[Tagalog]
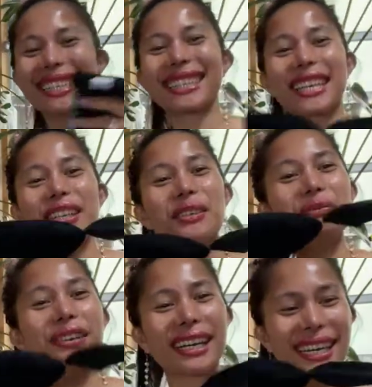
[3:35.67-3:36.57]
Thank you,
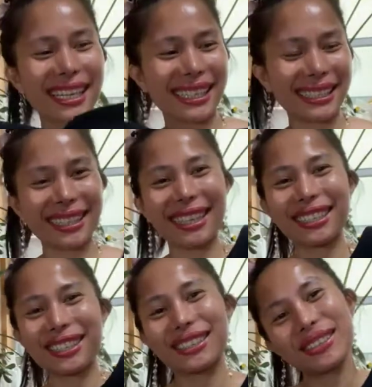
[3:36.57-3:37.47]
friend.
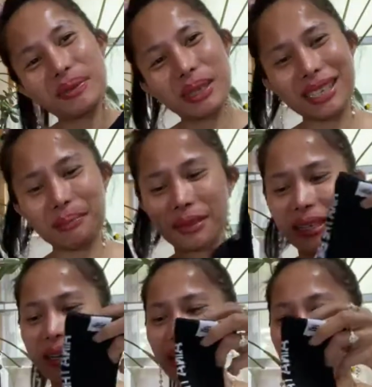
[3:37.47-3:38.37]
Thank you. May,
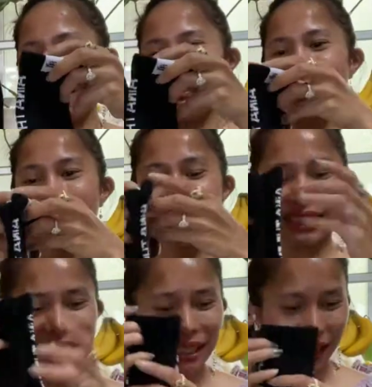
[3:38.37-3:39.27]
may
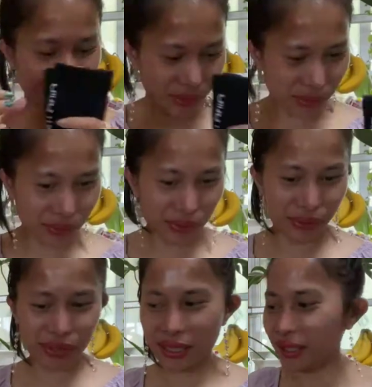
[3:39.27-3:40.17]
medyas na ako.
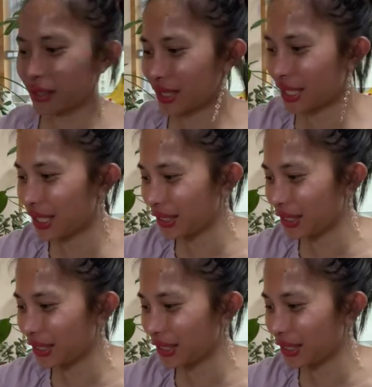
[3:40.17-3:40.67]
Socks.